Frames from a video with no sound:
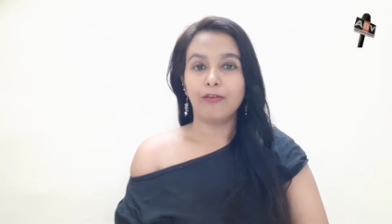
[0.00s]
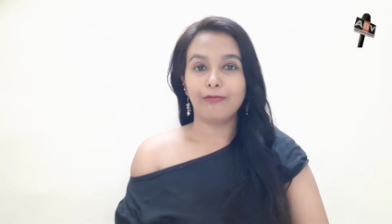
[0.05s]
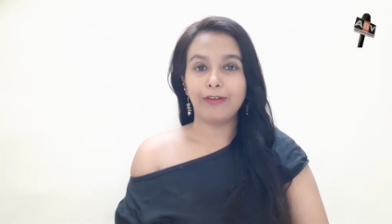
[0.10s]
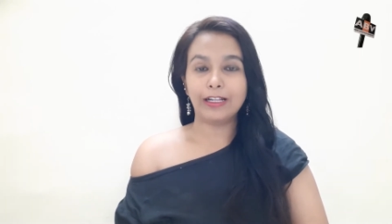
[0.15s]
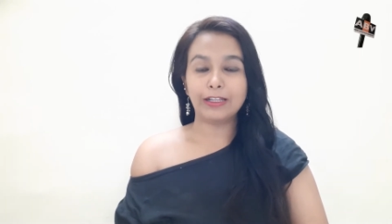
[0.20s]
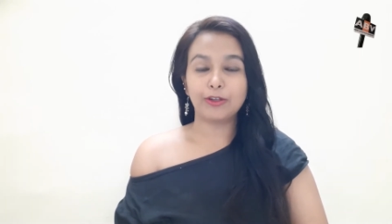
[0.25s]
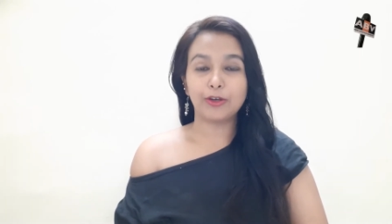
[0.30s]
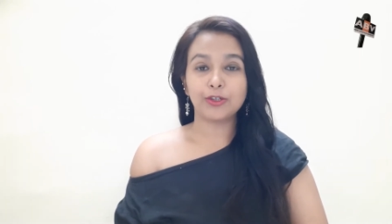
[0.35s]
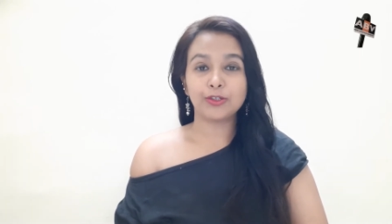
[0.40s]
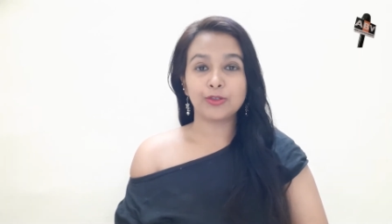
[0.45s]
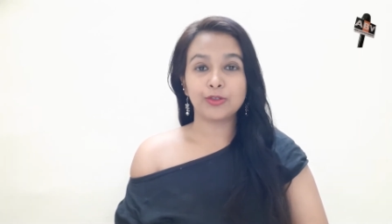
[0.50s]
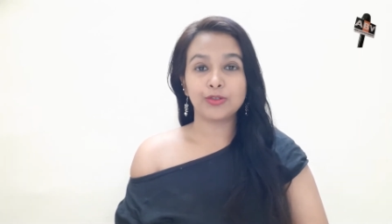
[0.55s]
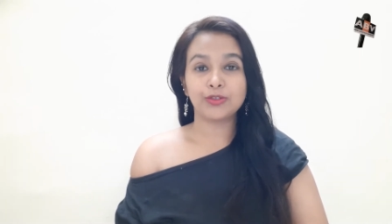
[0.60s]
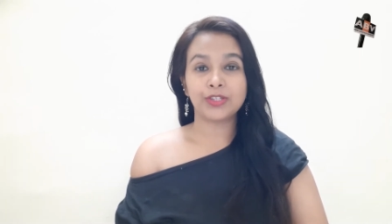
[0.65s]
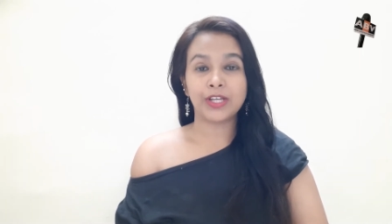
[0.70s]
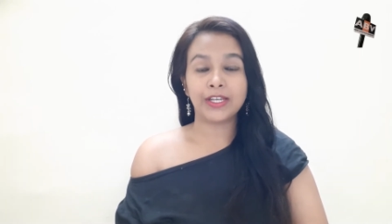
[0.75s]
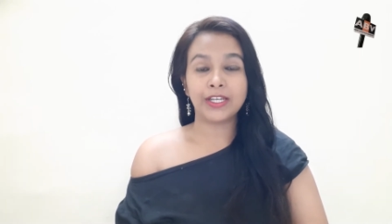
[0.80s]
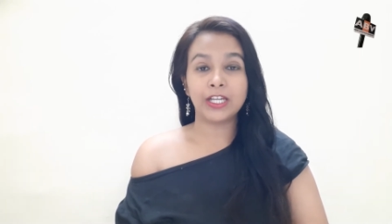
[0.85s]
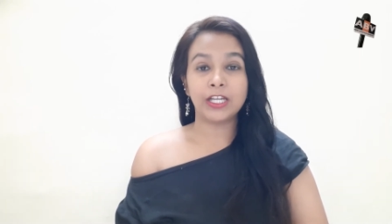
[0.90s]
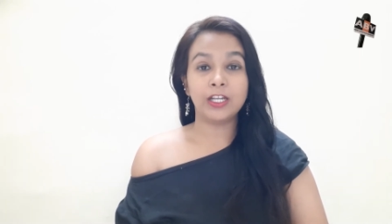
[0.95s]
वेल well, दोस्तों
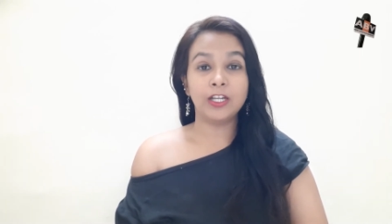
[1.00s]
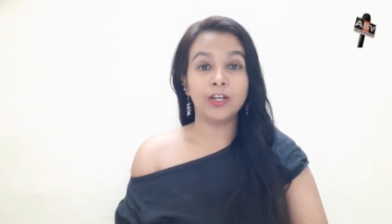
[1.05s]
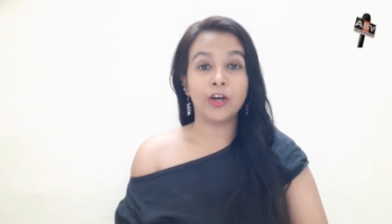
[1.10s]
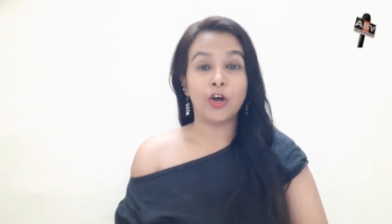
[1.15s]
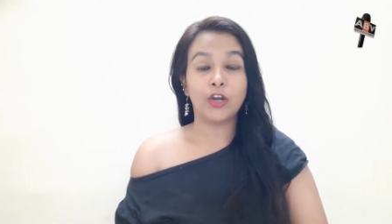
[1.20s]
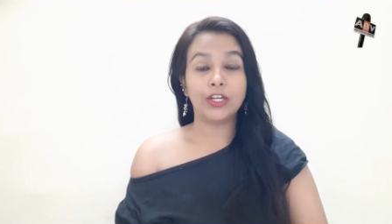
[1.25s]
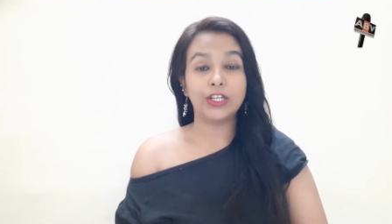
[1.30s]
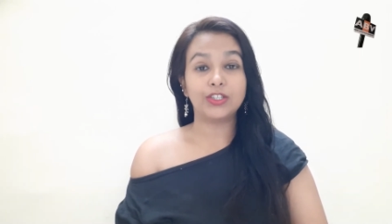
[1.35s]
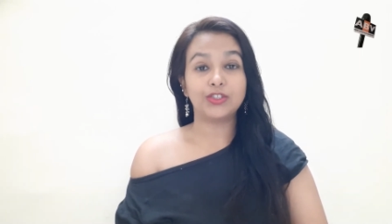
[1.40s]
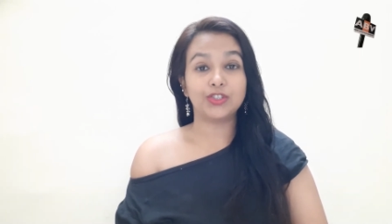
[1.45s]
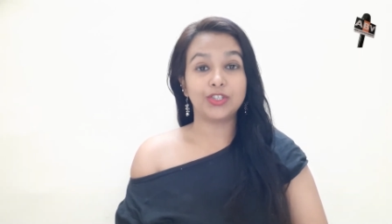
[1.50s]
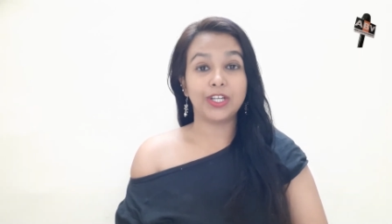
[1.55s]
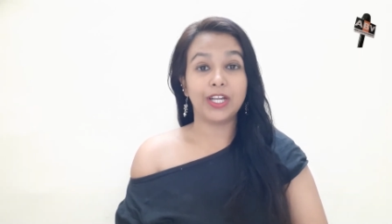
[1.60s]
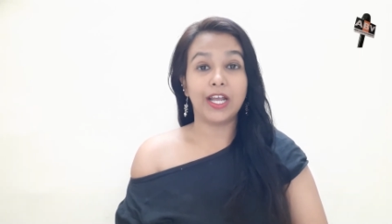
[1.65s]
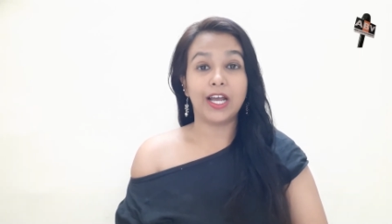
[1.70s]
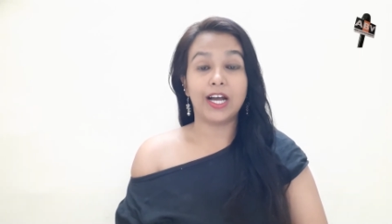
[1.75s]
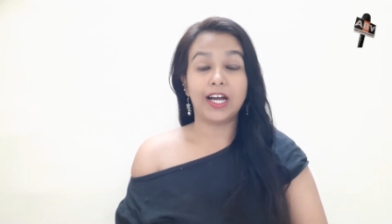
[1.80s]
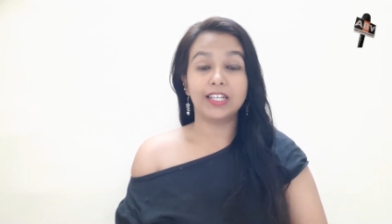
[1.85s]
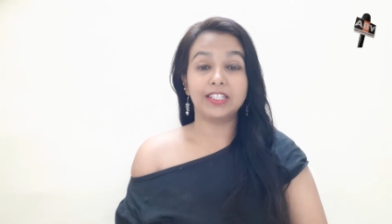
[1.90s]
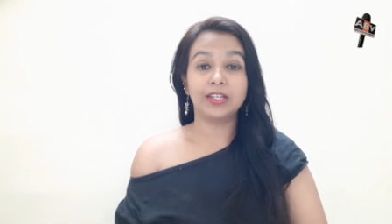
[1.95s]
सनी लियोनी
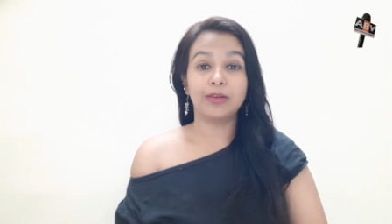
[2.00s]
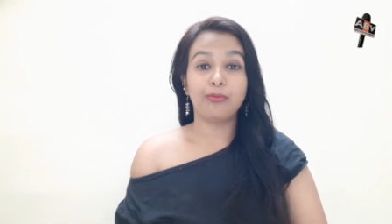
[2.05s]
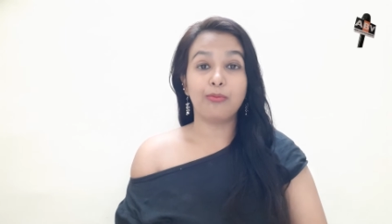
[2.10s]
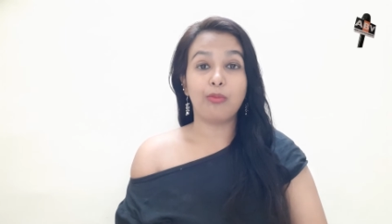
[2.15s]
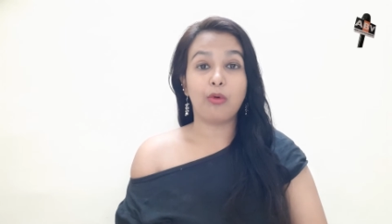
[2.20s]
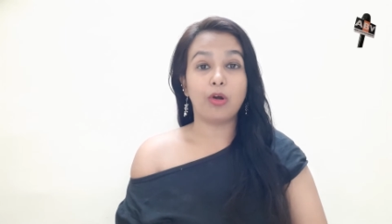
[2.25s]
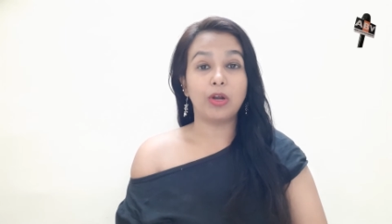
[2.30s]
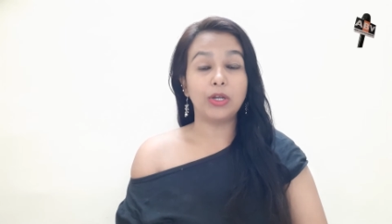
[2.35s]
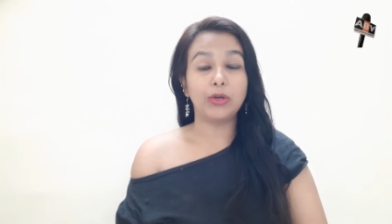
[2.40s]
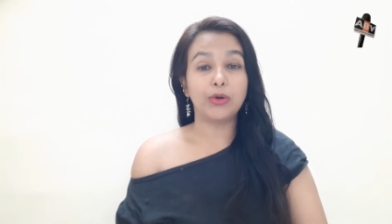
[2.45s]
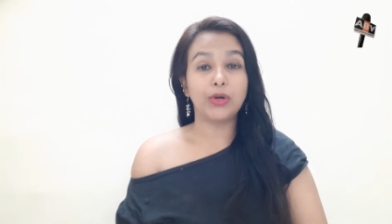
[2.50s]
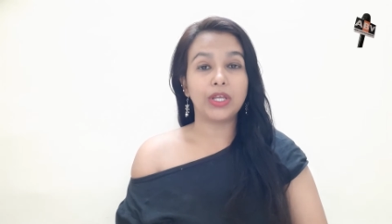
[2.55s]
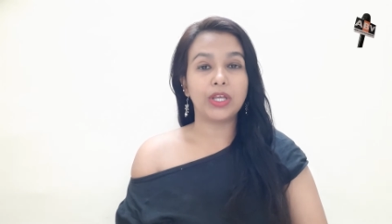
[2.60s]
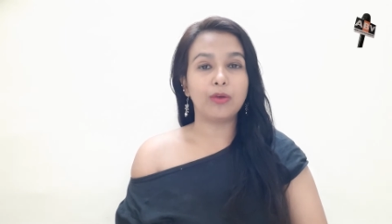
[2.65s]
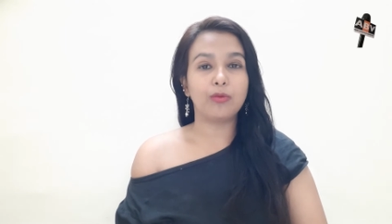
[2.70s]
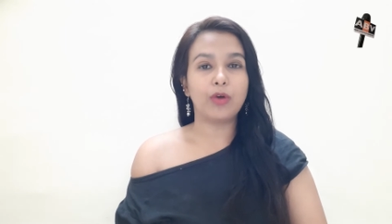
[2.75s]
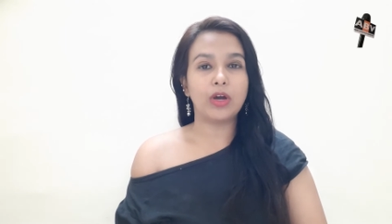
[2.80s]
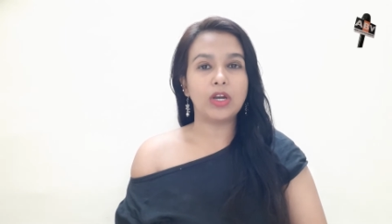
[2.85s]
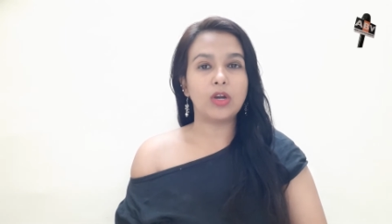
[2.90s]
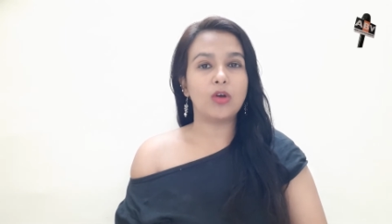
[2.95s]
जिन्हें आज हम बॉलीवुड
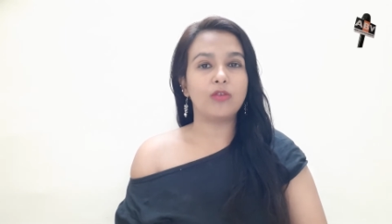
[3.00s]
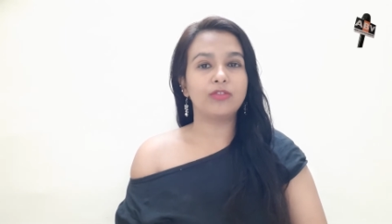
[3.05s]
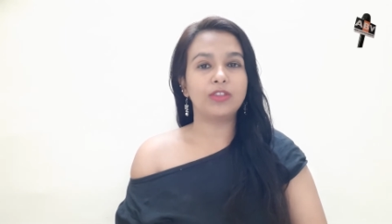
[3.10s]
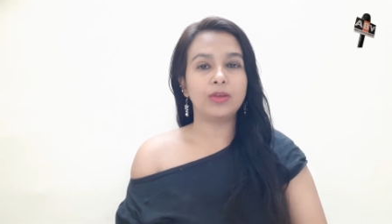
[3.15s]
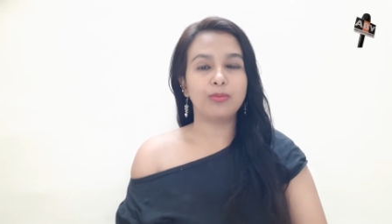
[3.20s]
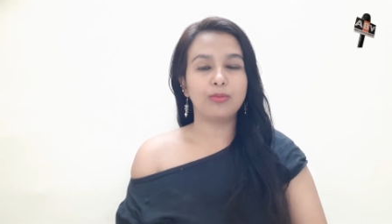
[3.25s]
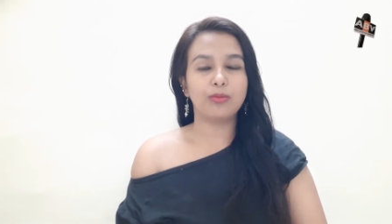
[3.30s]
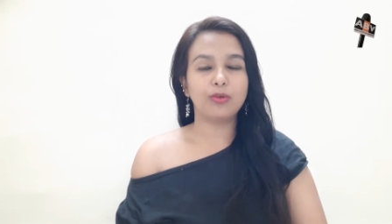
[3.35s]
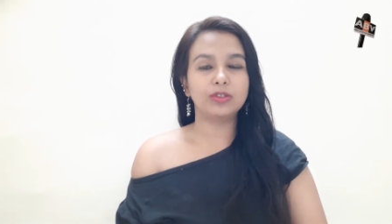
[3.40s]
के वन ऑफ द